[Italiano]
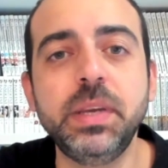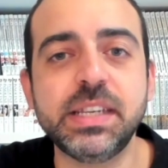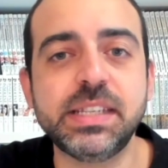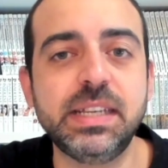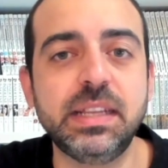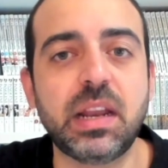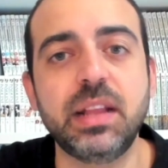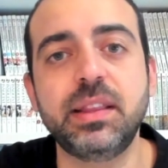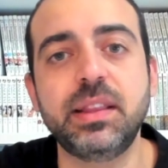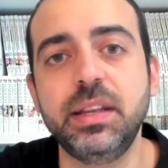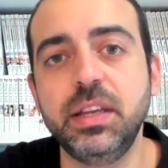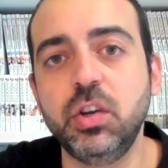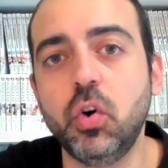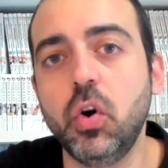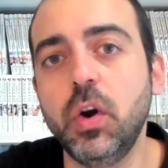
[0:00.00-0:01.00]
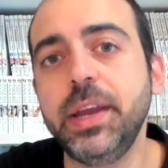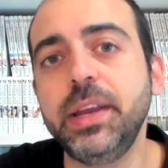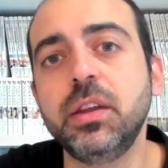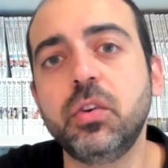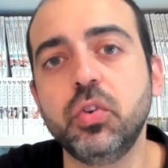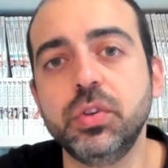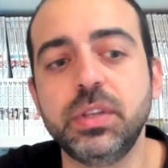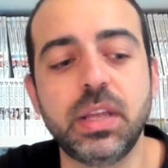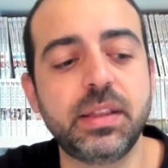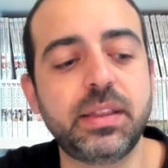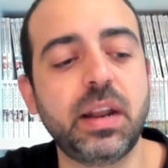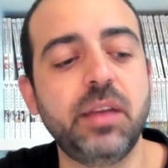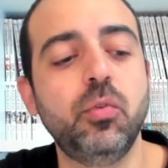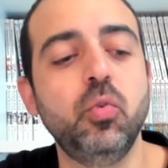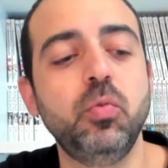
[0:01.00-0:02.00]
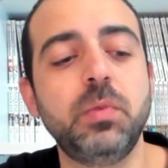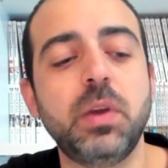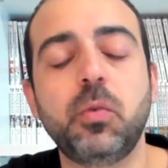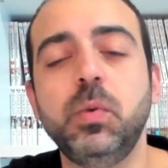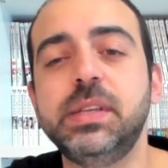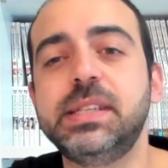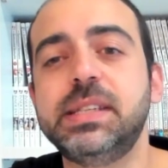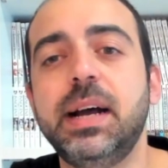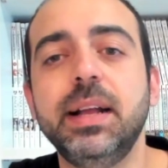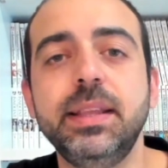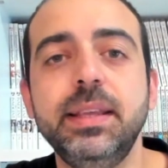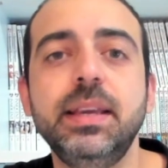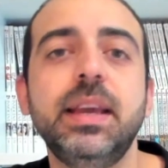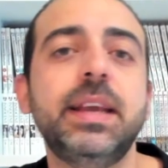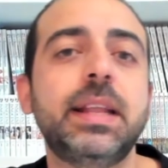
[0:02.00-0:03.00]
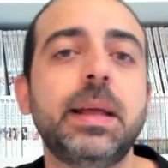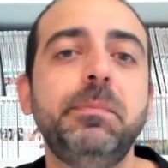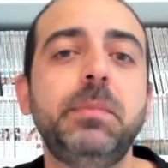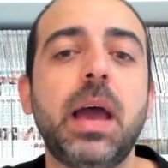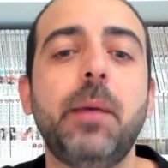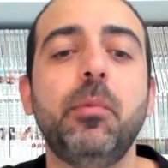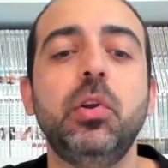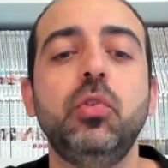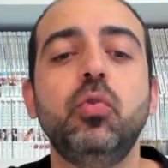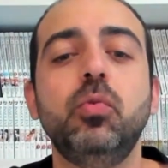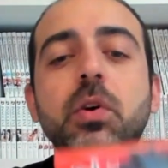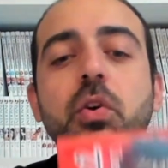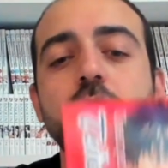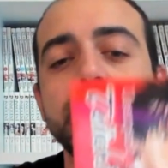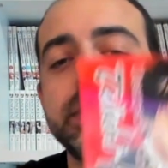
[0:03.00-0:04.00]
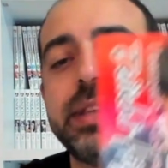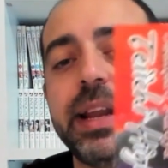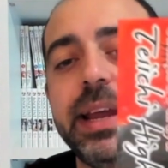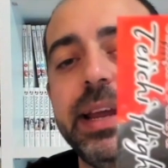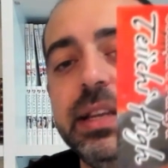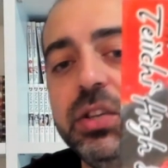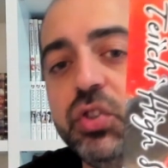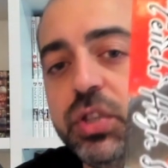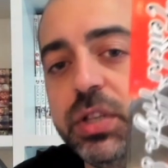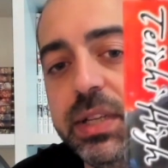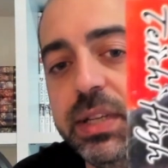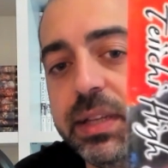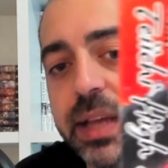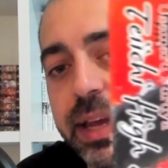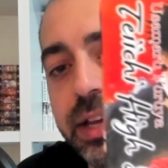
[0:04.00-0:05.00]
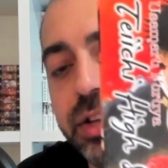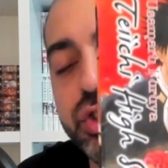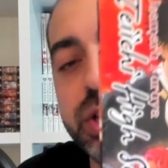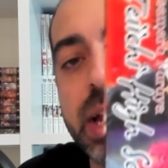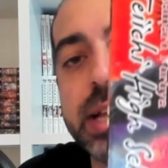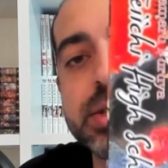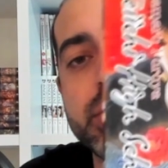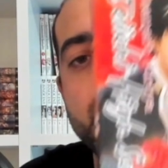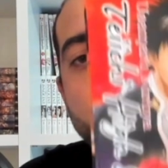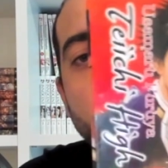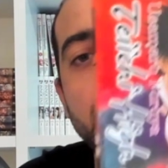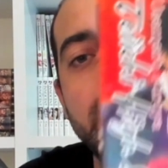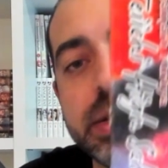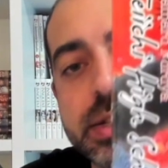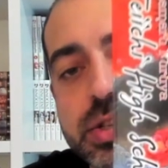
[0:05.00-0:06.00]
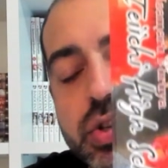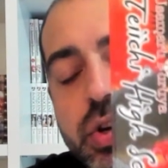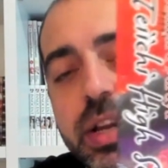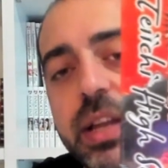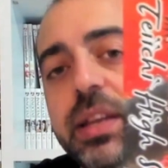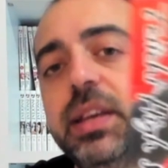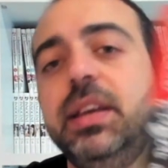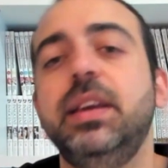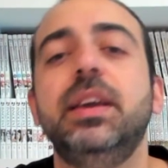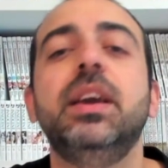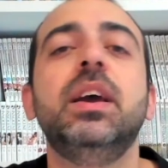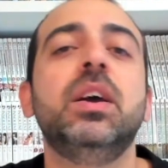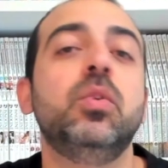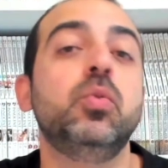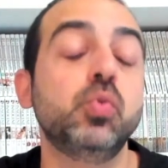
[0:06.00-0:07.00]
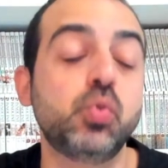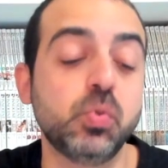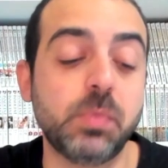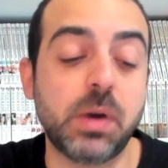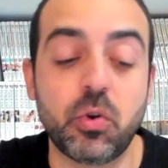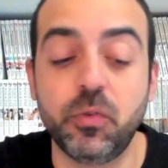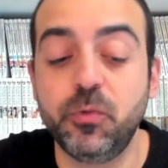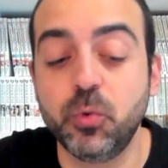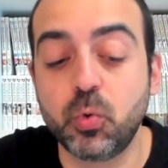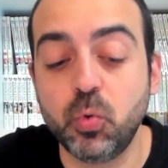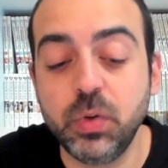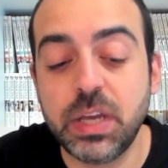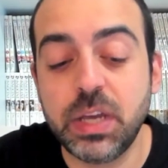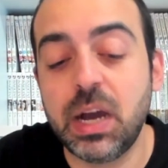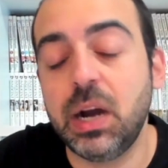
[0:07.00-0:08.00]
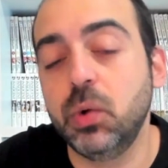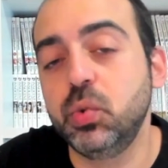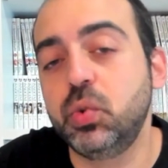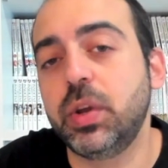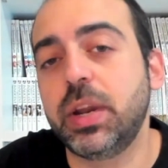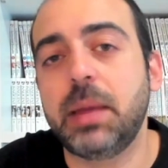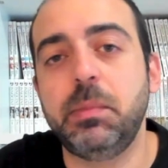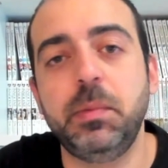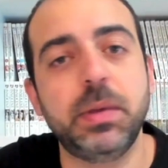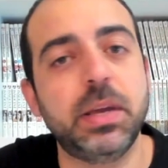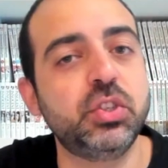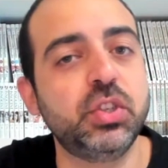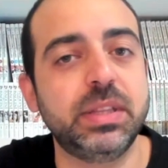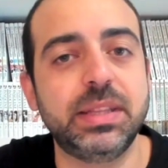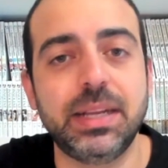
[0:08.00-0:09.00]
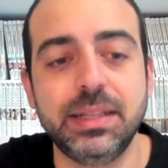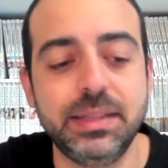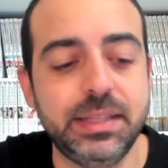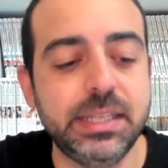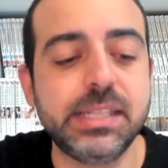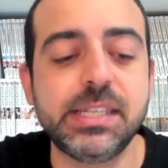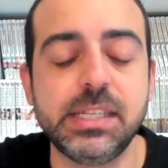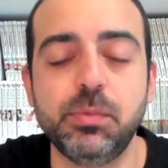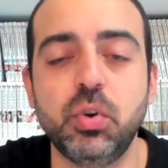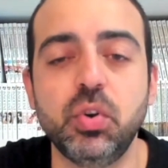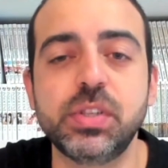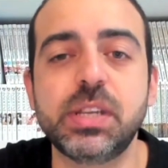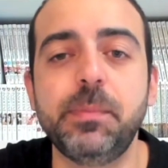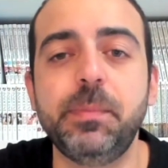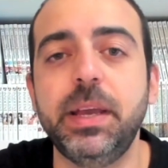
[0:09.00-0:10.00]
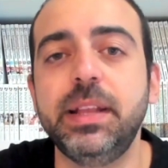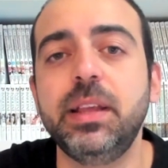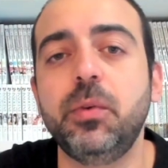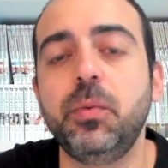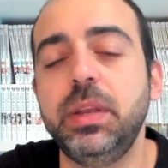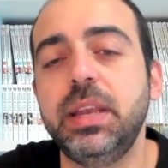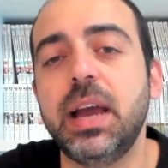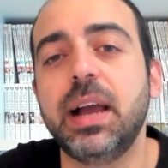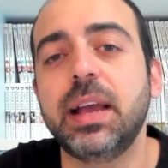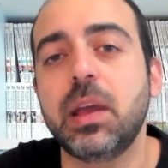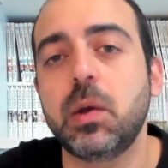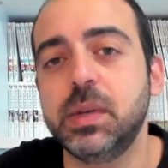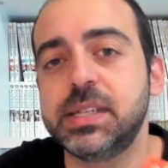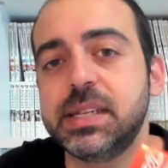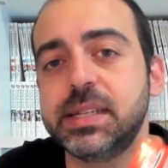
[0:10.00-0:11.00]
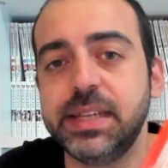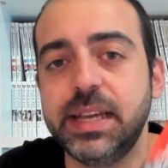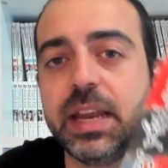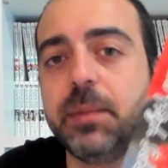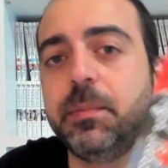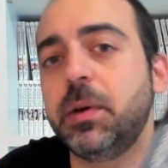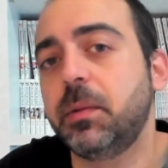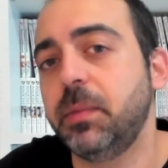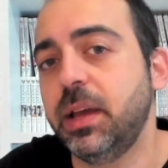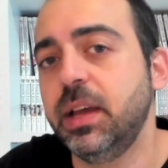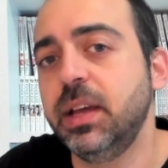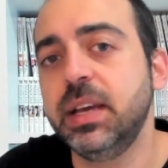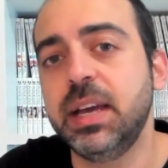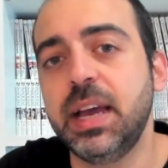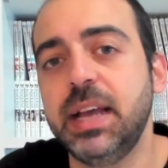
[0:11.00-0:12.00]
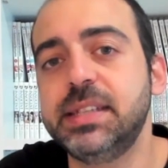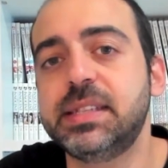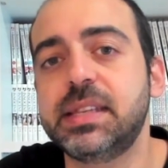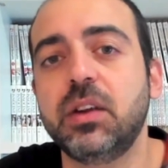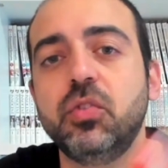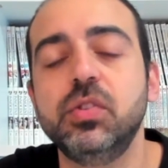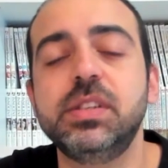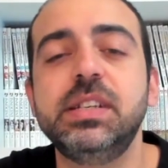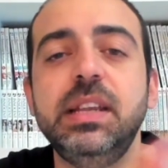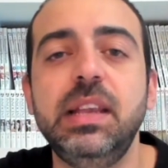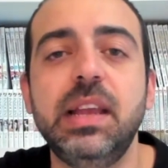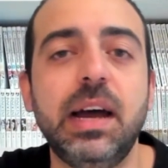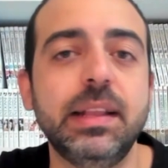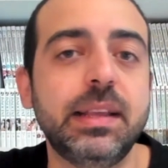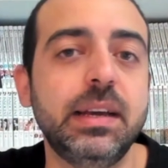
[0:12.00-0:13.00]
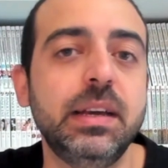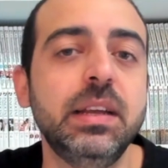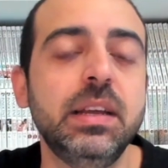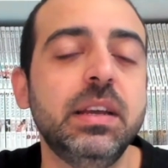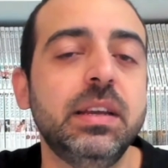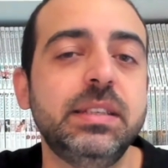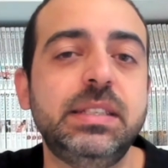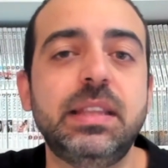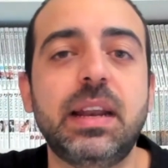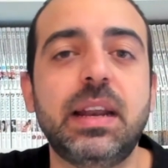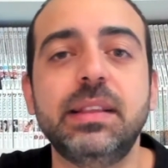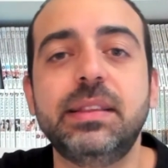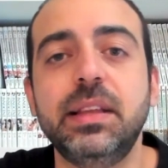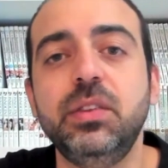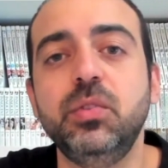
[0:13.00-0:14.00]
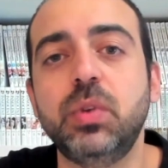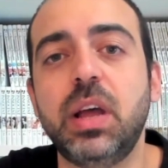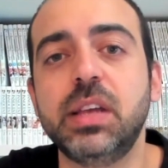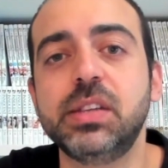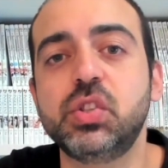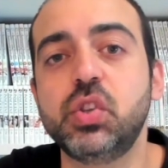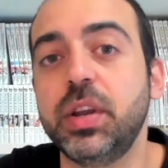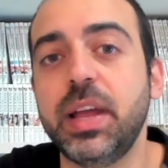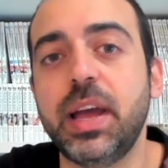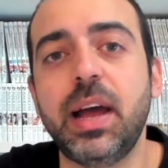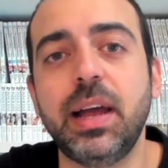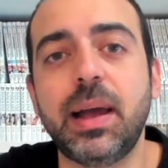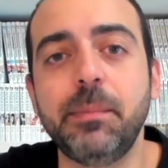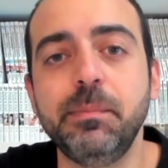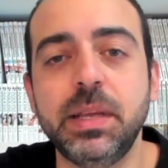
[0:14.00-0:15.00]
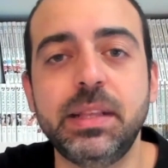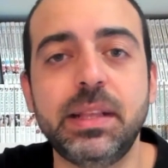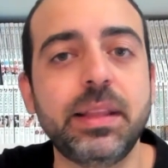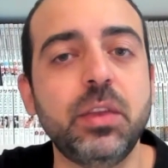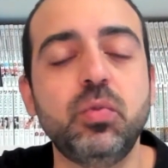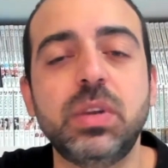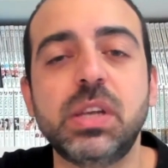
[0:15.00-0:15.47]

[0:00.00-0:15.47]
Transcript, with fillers: si tratta di Goen con tre volumi acquistati ed abbiamo il numero 13 di Teichi X School, storia di Usumaru Furuya, autore che mi piace tantissimo, lo sapete, quindi anche questa serie per me è straconsigliata. Si tratta di una storia ambientata in una